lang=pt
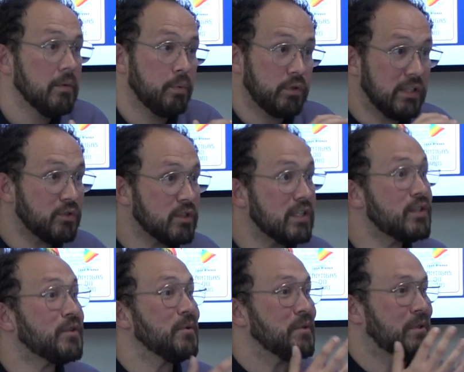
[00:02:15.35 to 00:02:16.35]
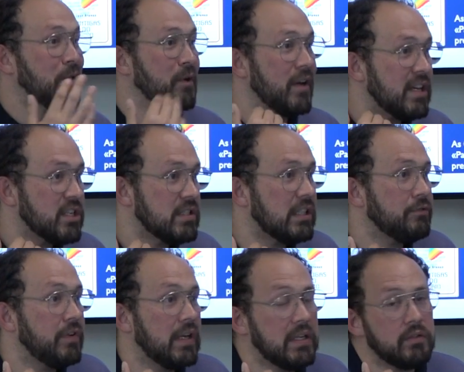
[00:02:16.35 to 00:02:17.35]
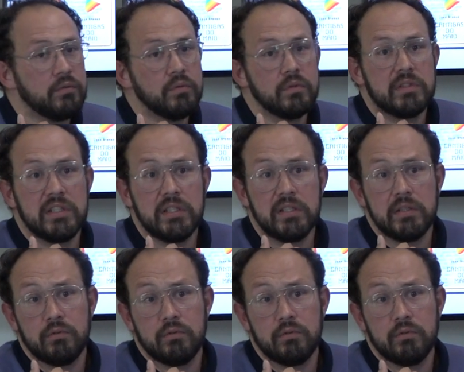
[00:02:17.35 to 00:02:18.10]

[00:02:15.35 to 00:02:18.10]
Portanto, já desconstrói, a gente está falando de,